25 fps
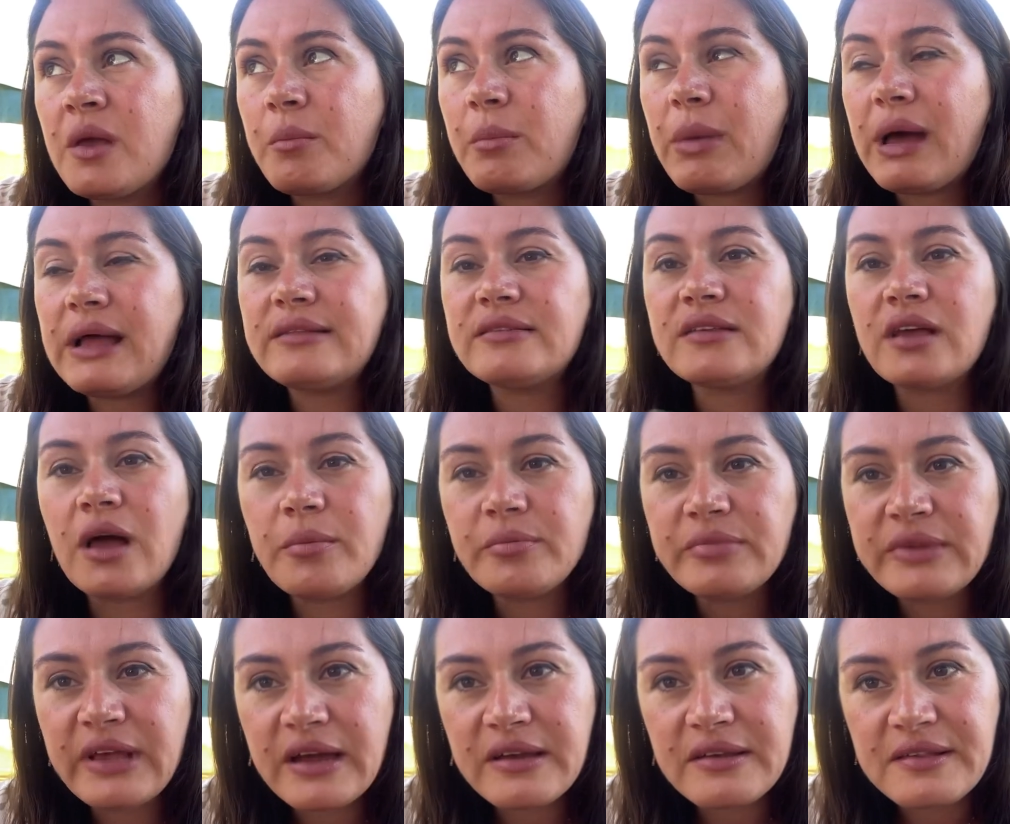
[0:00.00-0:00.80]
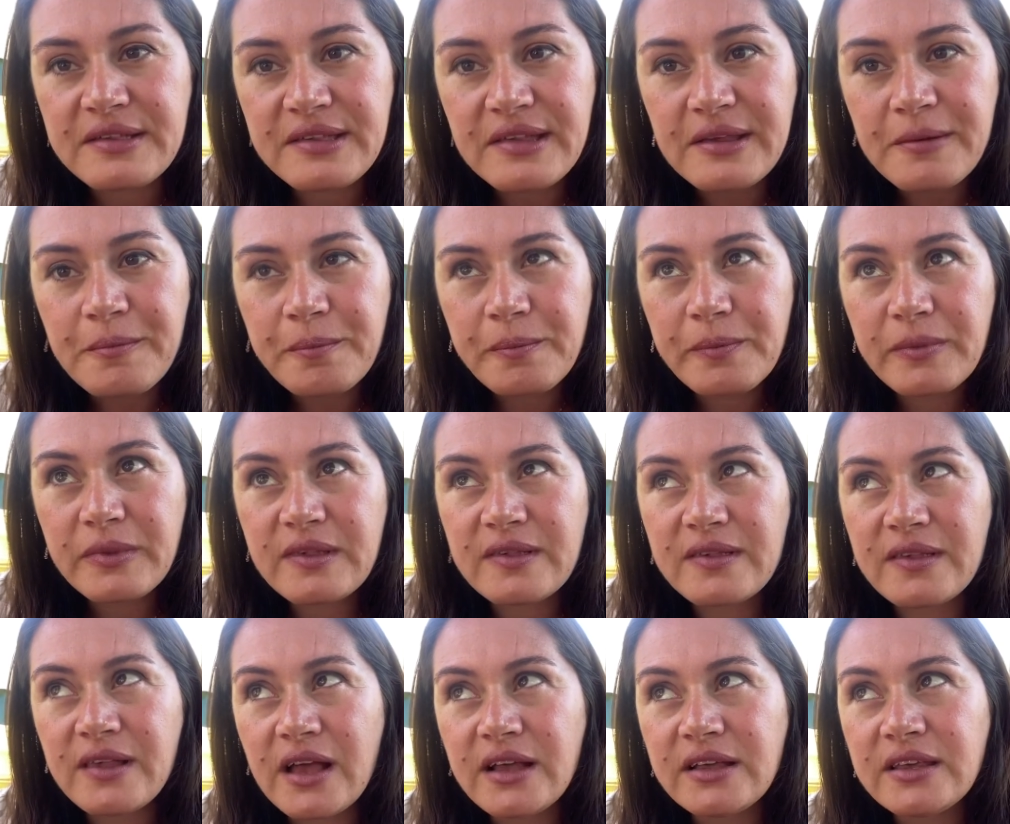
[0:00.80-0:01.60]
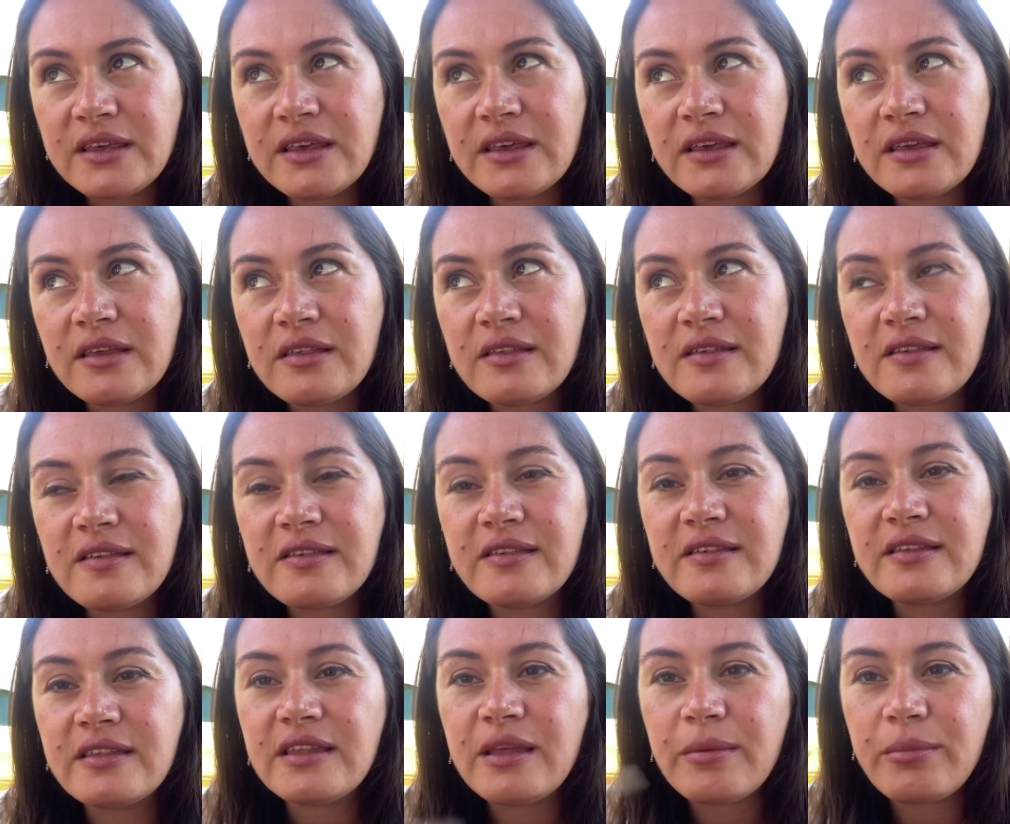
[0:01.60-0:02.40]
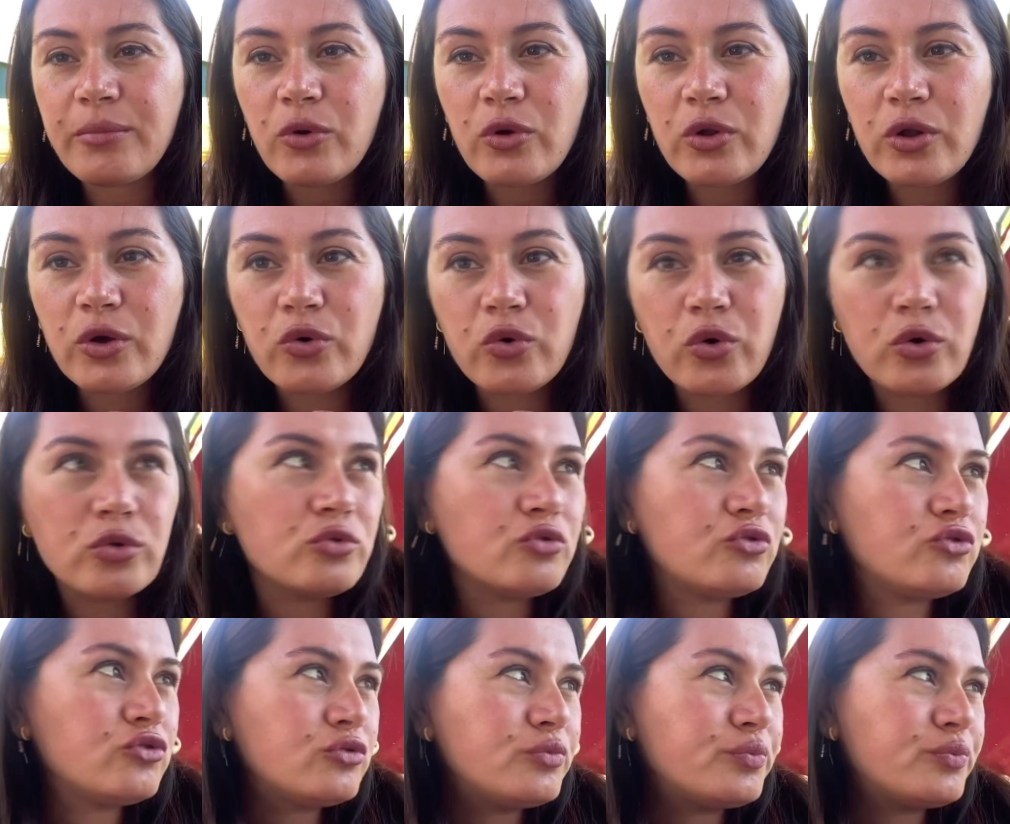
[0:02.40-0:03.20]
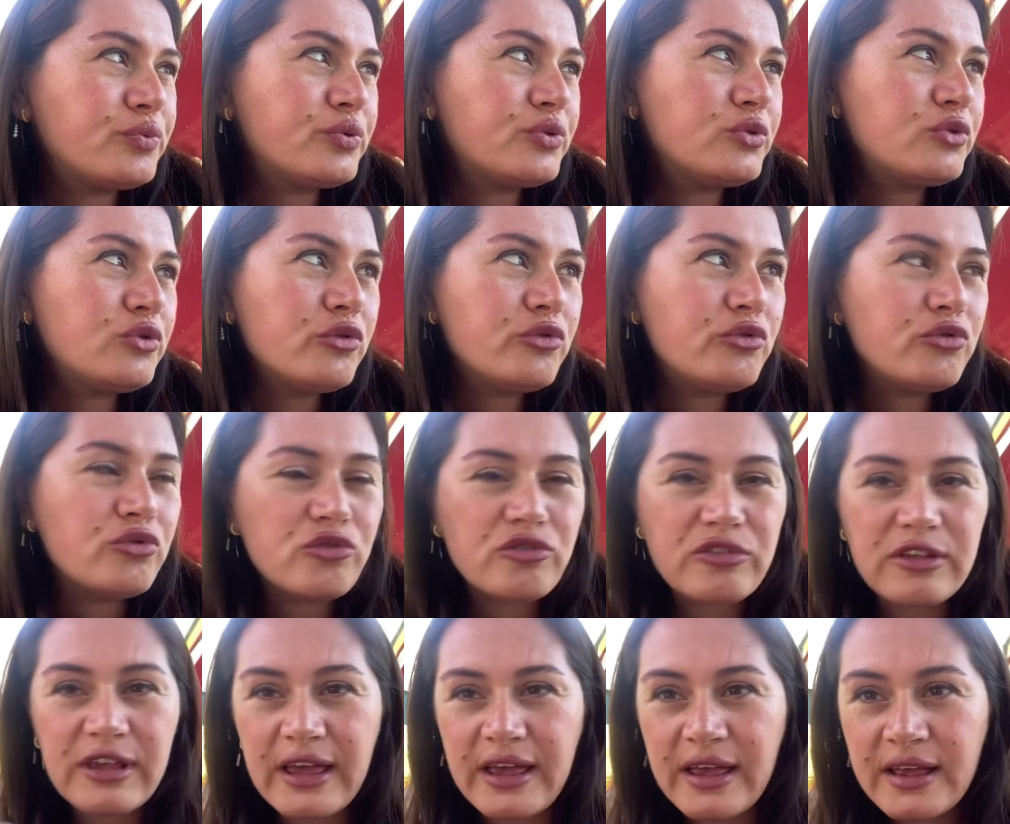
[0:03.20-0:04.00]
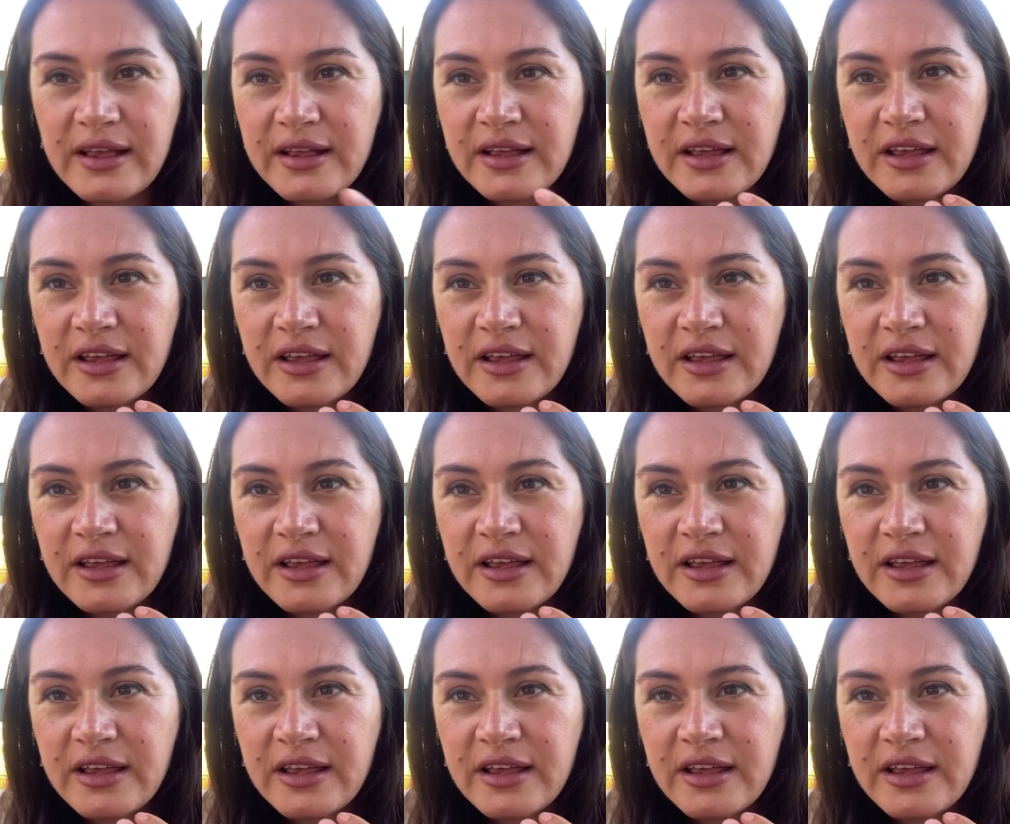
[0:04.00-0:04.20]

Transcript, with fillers: ben tam tersi sanki sizinle böyle konuşup yüz yüze